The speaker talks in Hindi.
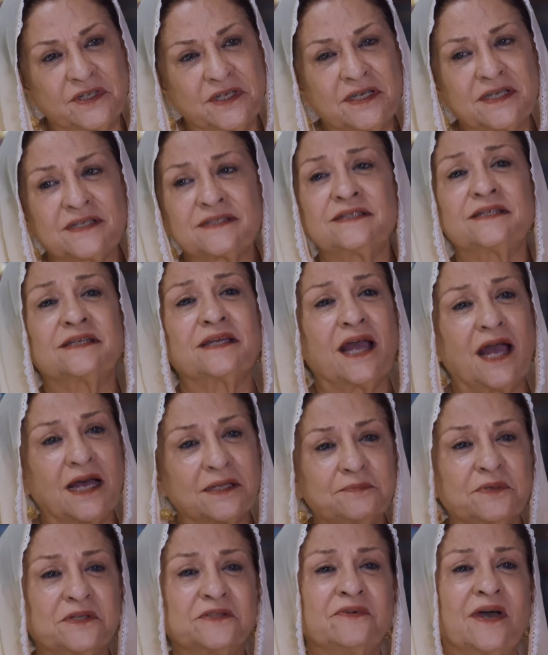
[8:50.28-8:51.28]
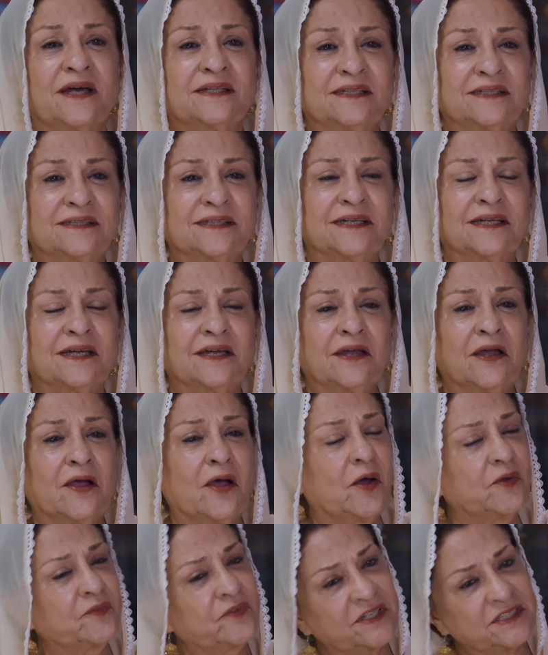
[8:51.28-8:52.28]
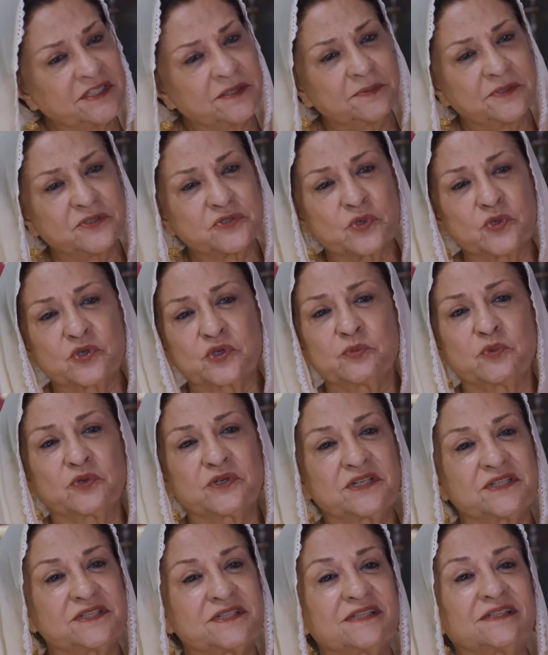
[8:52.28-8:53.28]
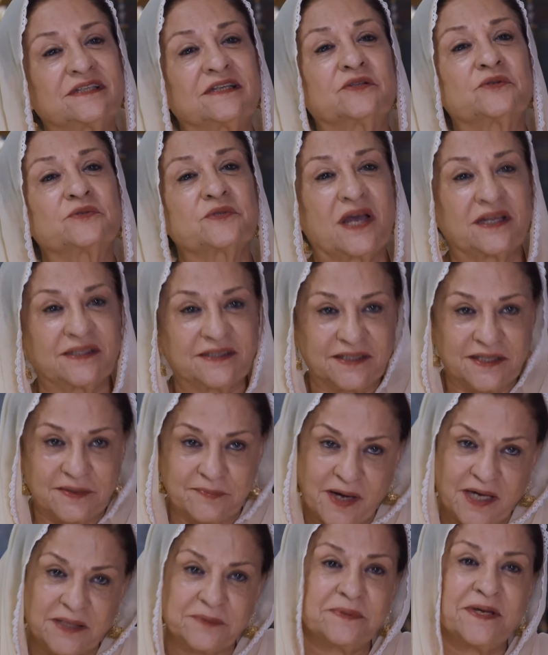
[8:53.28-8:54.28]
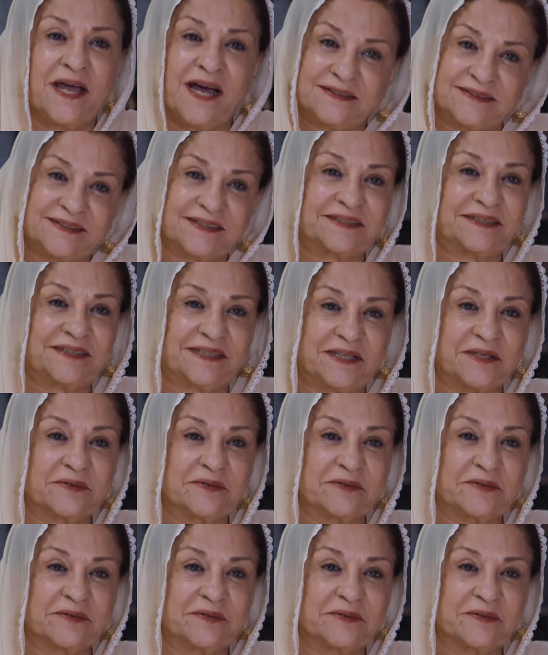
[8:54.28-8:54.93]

की किसी के हाथ भिजवा देते और वैसे भी छोटी मोटी चीज़ें तो शादी के बाद भी आ सकती